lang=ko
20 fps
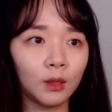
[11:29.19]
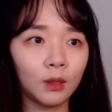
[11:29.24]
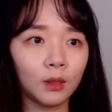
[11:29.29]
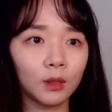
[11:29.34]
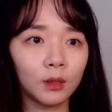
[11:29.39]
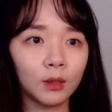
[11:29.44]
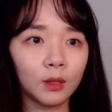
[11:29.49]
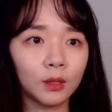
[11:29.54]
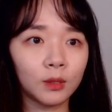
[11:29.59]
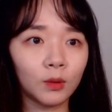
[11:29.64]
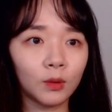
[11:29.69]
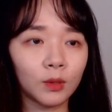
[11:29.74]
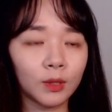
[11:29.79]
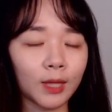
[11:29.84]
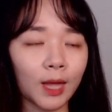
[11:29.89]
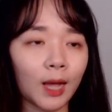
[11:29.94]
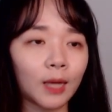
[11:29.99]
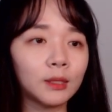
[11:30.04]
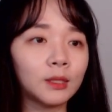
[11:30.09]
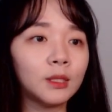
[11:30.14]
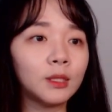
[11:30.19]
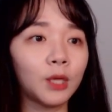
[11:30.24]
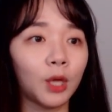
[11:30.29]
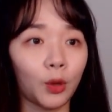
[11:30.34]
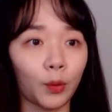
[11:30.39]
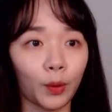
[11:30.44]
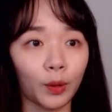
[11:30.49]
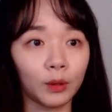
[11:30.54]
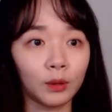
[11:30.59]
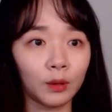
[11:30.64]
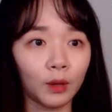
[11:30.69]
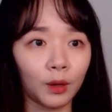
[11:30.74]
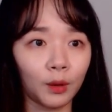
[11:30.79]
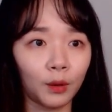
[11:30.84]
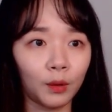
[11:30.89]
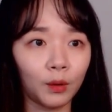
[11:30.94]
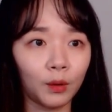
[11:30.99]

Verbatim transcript: 그래서 다시 계획을 해요.